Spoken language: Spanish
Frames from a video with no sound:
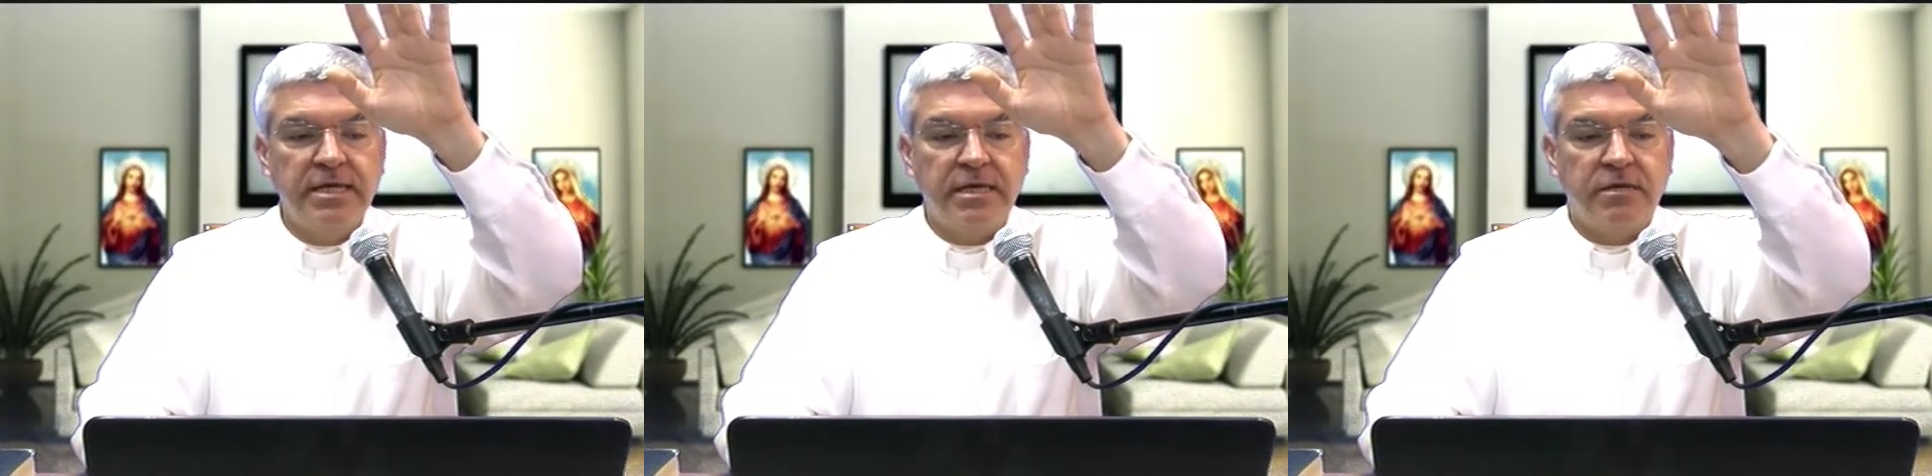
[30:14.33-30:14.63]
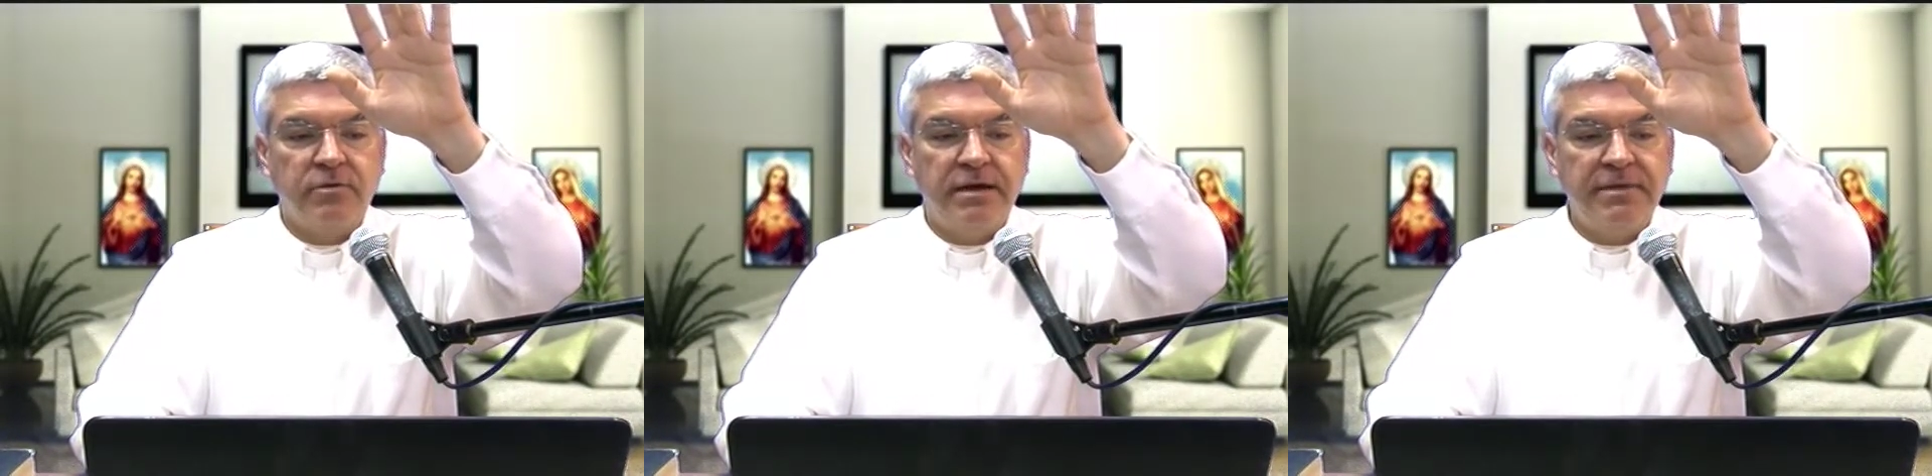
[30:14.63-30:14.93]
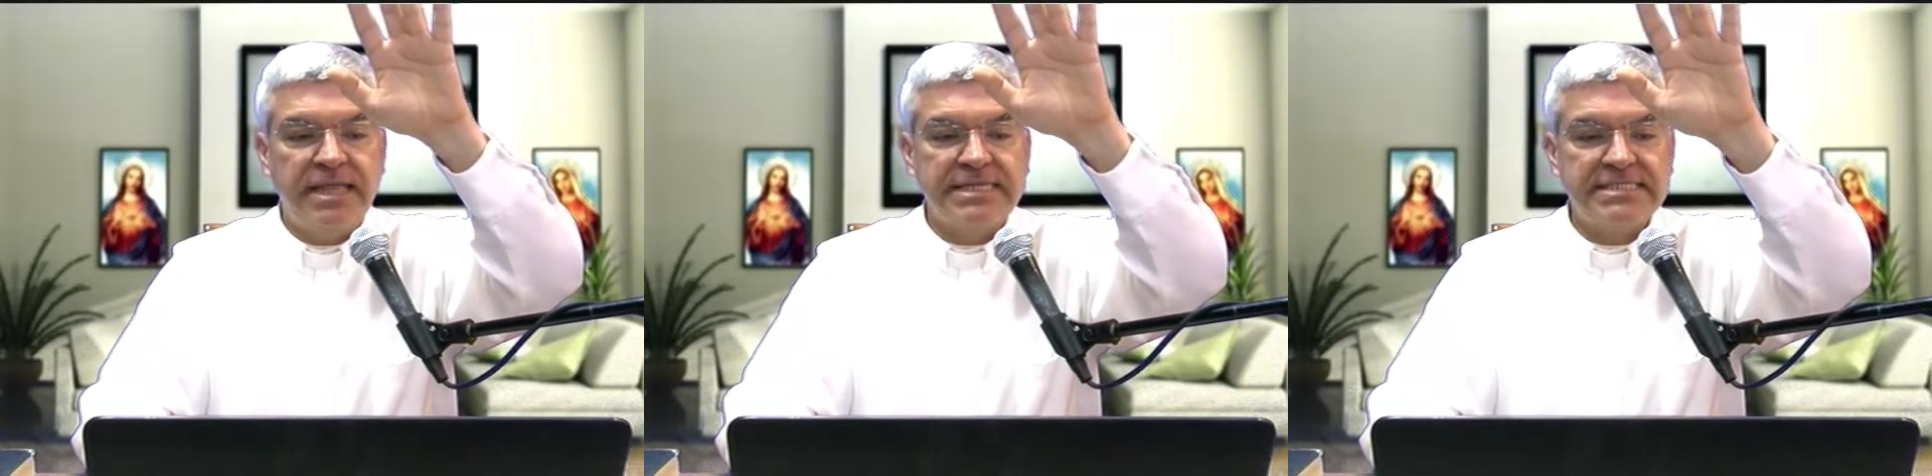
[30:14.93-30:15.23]
y que una
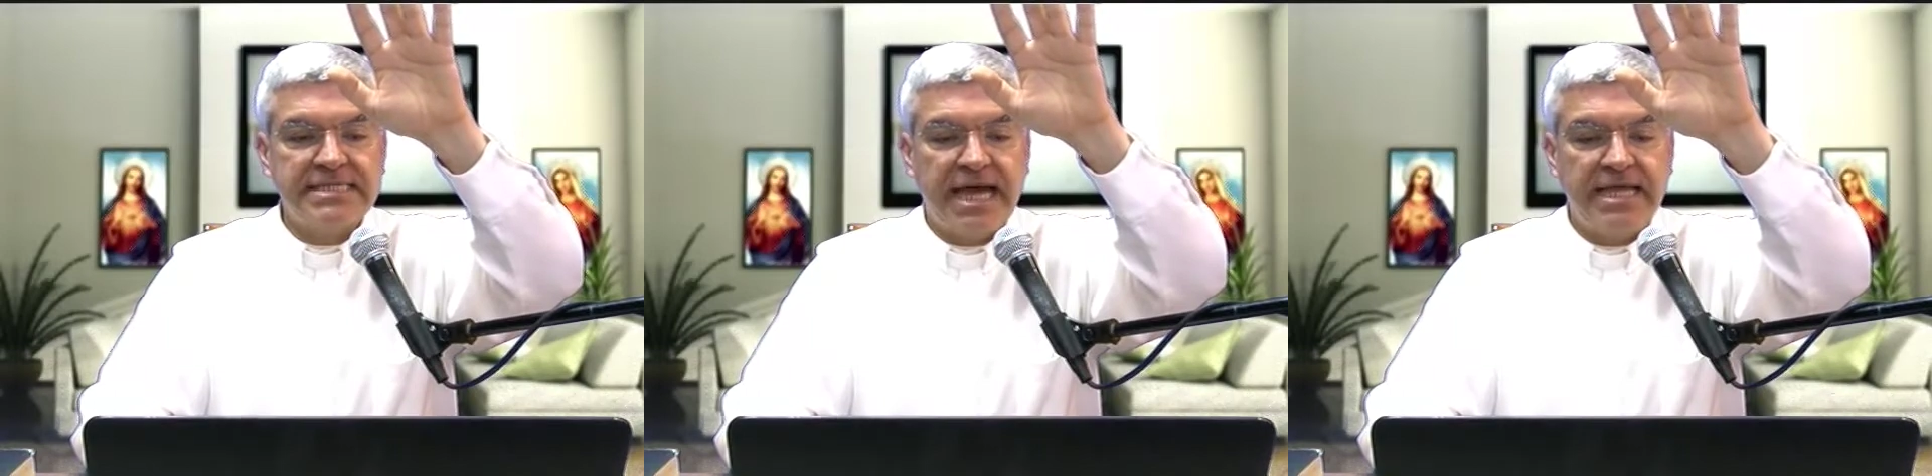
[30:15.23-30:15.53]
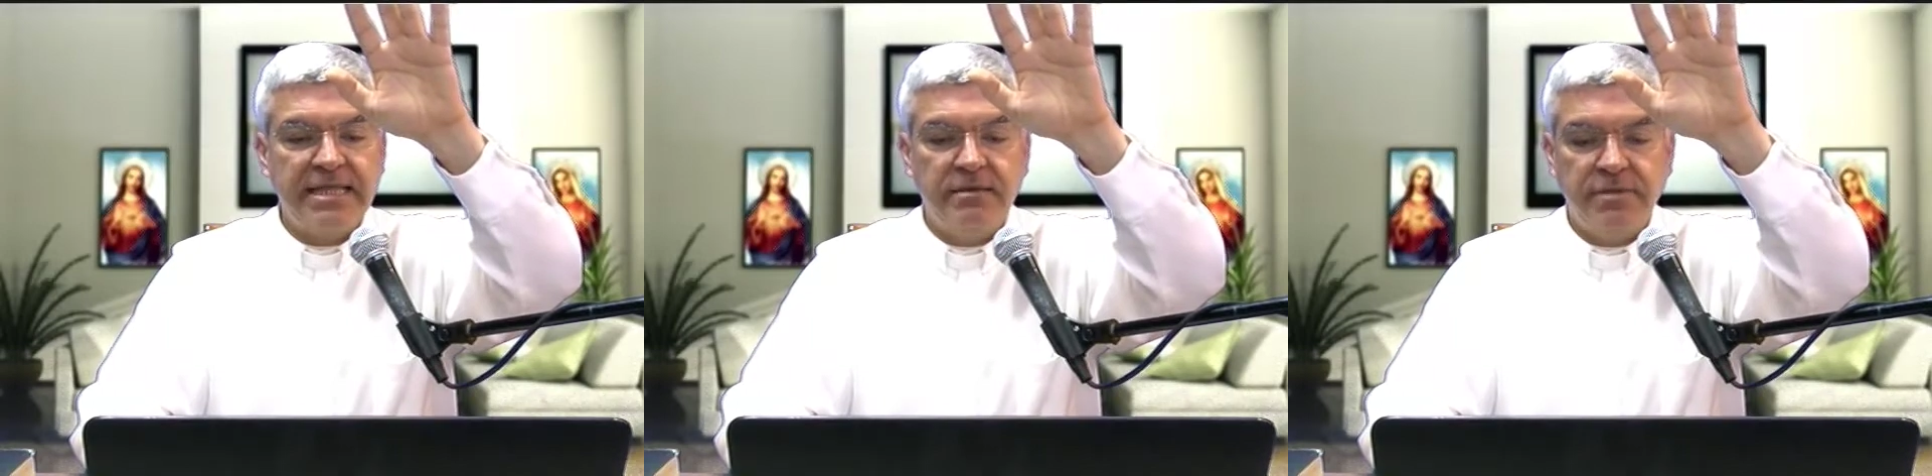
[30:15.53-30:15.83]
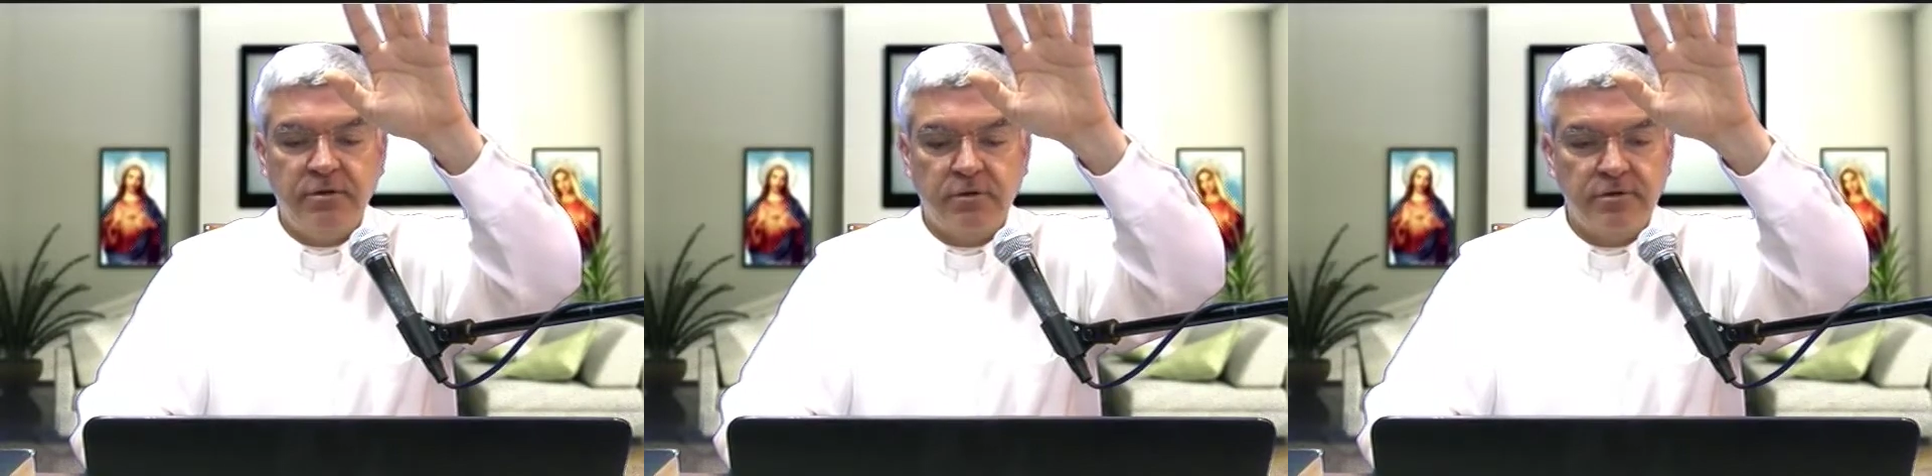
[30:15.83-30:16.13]
vida sana y
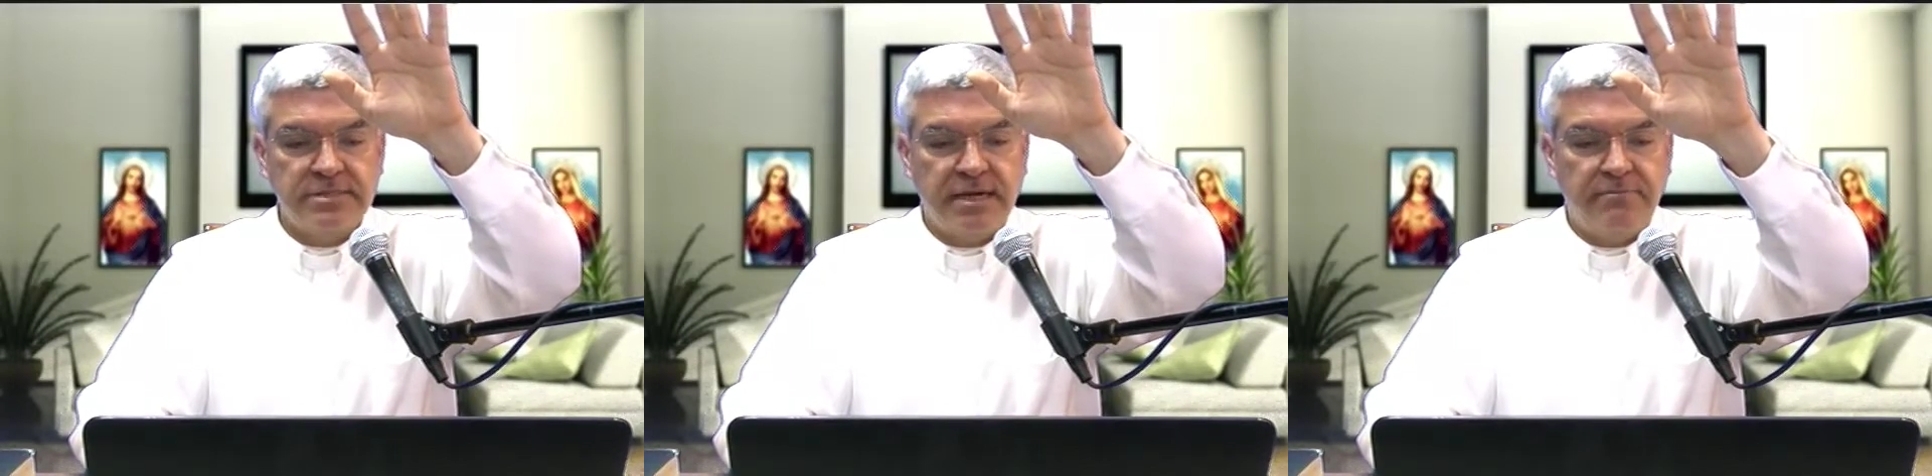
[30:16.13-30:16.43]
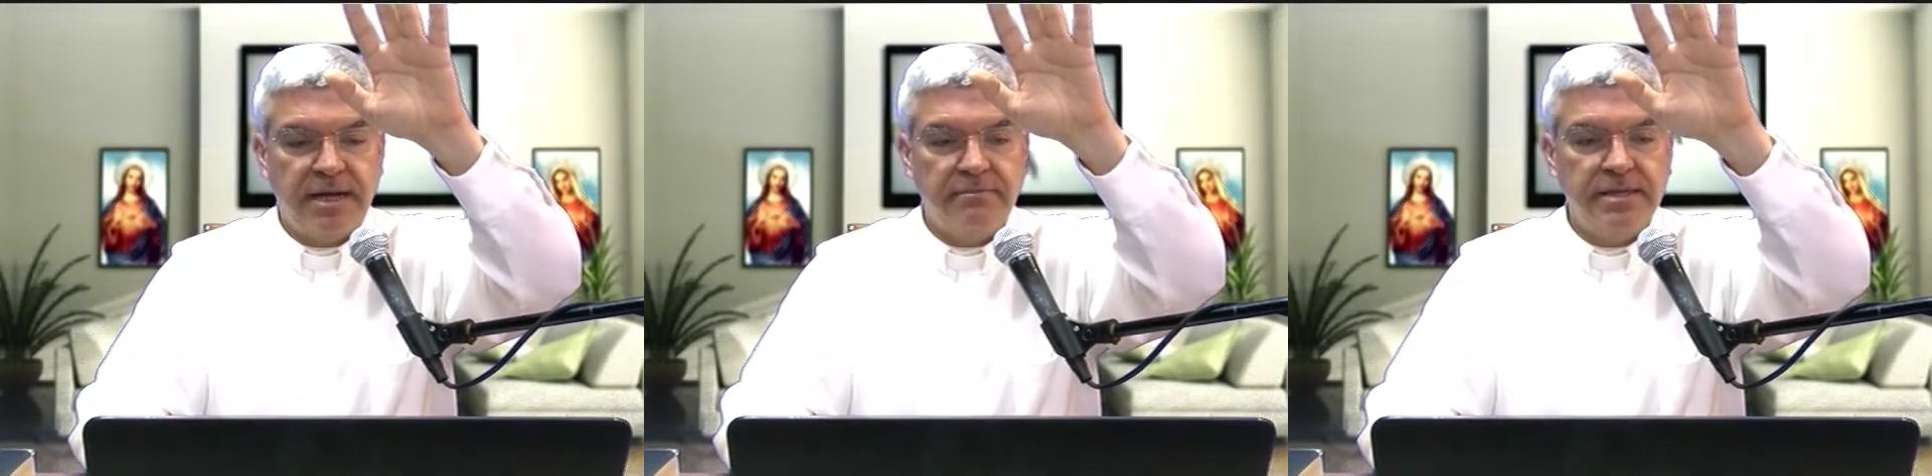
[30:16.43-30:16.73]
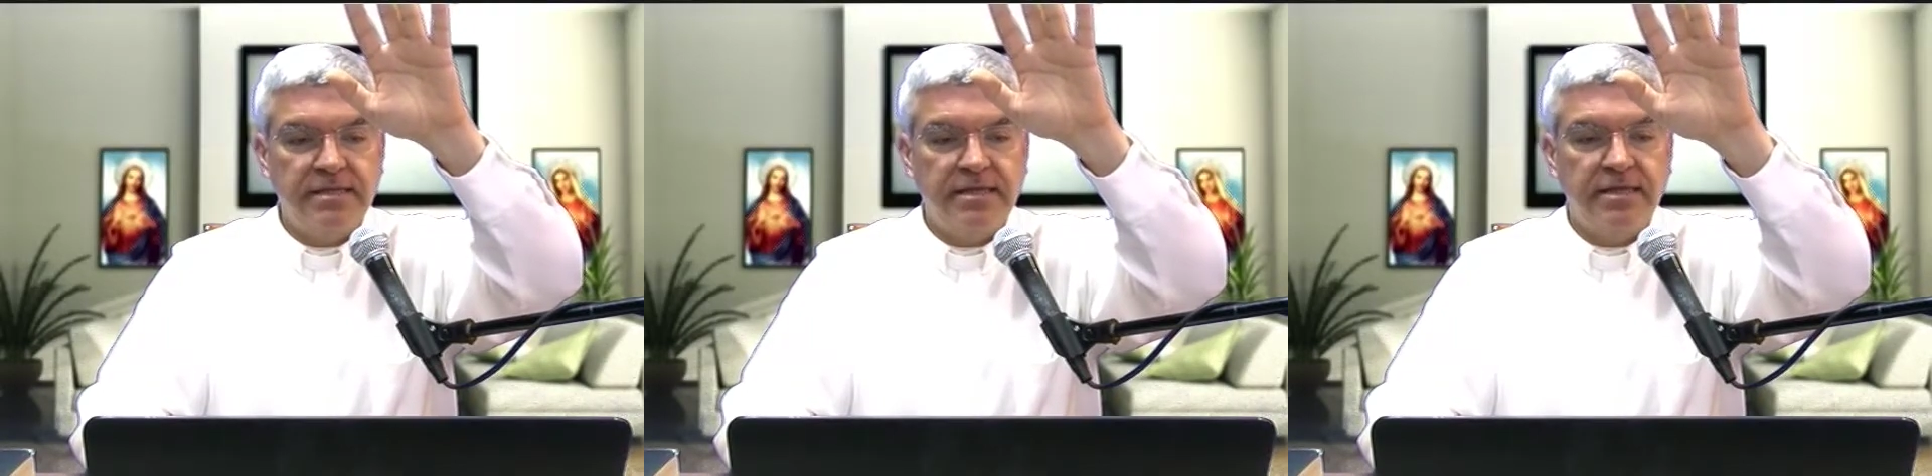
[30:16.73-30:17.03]
vigorosa
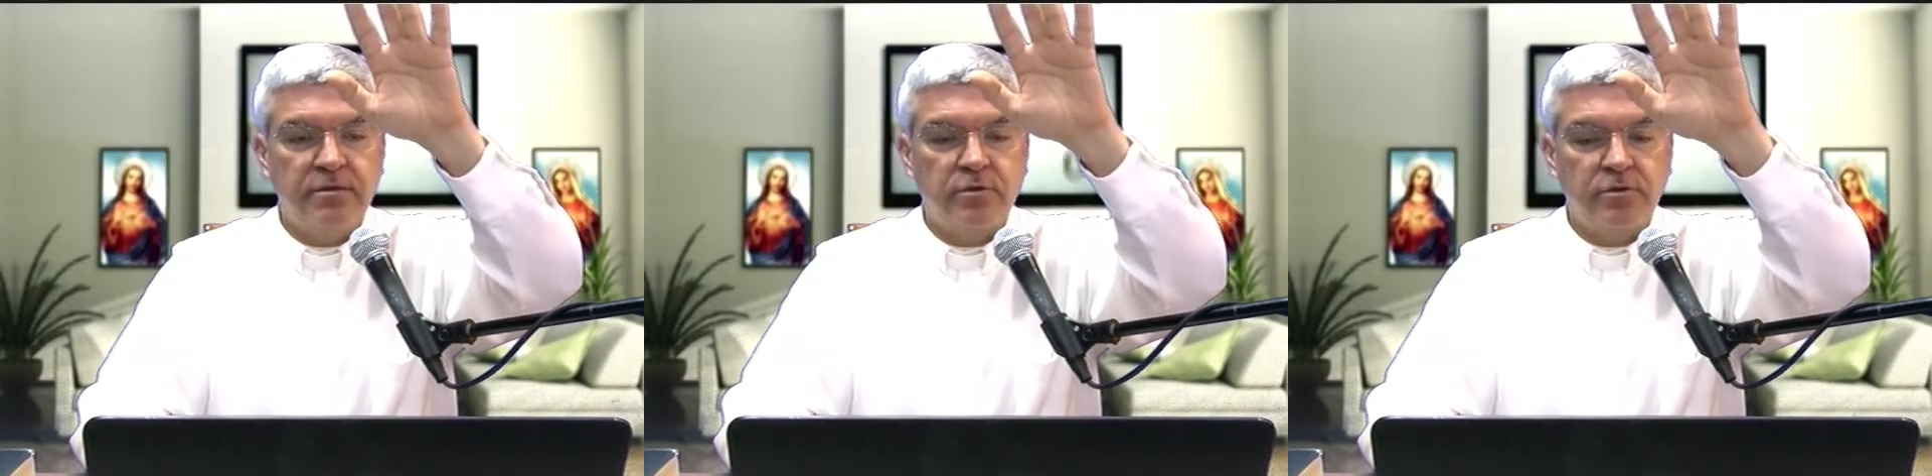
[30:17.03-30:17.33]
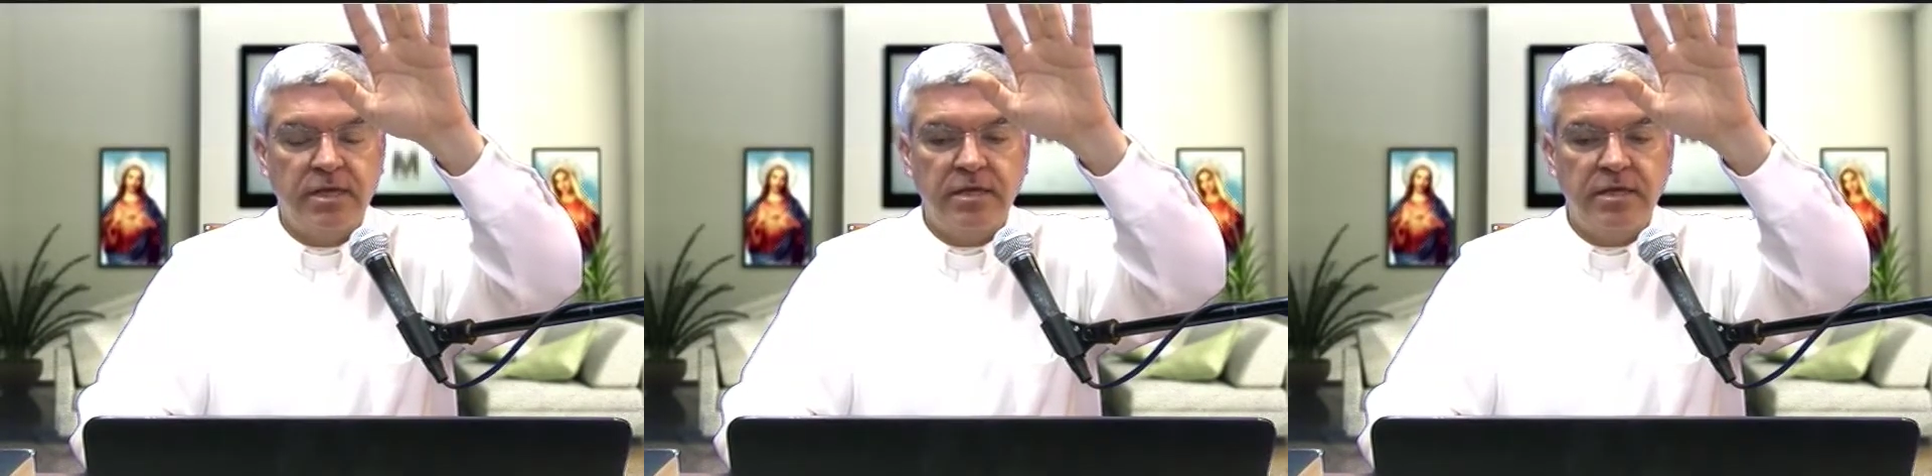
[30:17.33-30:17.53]
palpite dentro de